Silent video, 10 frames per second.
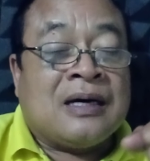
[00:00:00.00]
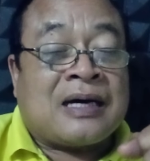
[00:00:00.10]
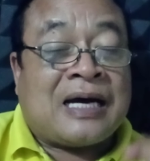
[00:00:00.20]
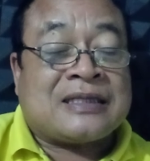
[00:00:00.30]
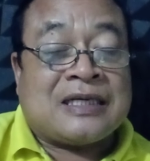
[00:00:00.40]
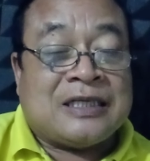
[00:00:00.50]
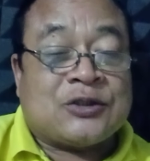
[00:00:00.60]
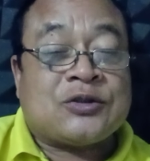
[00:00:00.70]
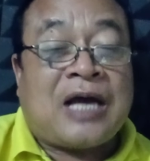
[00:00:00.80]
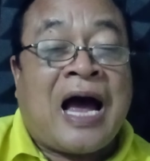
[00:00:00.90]
Kata
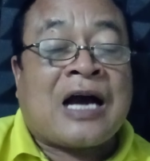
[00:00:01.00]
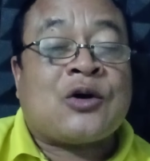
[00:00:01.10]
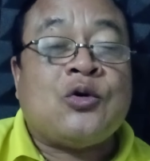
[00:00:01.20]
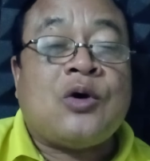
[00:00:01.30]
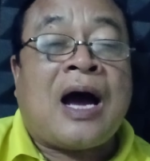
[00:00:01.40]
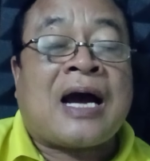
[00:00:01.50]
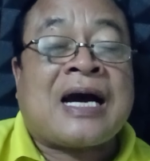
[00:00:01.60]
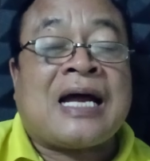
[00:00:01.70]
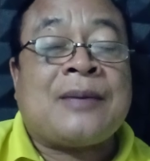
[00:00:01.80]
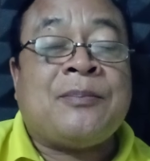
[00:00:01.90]
Yesus, aku
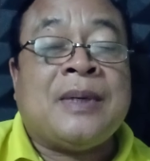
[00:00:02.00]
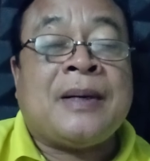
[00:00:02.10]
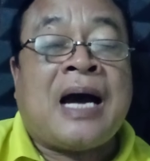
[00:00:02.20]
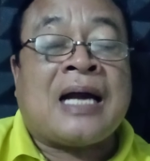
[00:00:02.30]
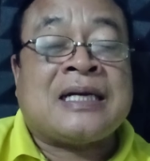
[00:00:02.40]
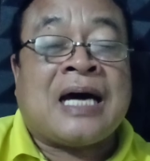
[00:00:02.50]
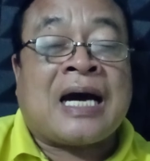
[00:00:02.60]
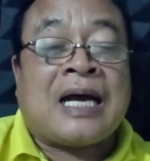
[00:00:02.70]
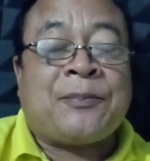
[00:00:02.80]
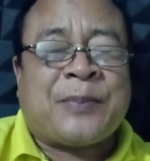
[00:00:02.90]
akan
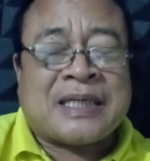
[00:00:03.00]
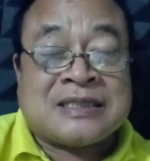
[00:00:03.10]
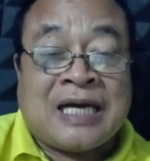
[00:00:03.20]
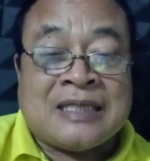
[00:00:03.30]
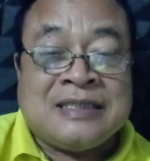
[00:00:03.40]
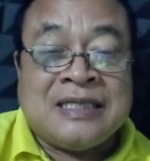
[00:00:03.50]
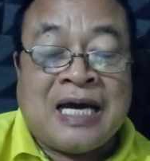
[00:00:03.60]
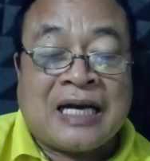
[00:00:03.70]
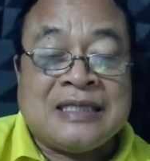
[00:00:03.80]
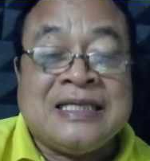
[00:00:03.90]
mengadakan
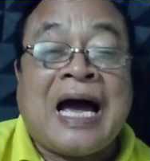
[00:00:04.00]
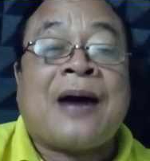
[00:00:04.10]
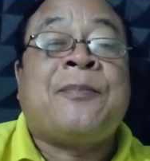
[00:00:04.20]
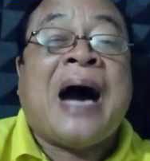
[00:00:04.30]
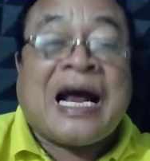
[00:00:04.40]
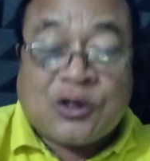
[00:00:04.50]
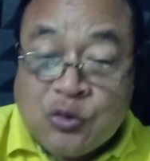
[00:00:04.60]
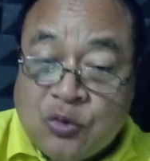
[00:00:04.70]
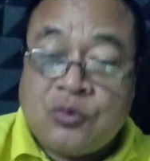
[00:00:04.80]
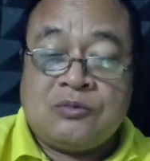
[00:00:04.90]
perjanjian yang
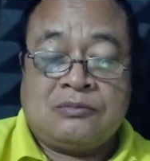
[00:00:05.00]
baru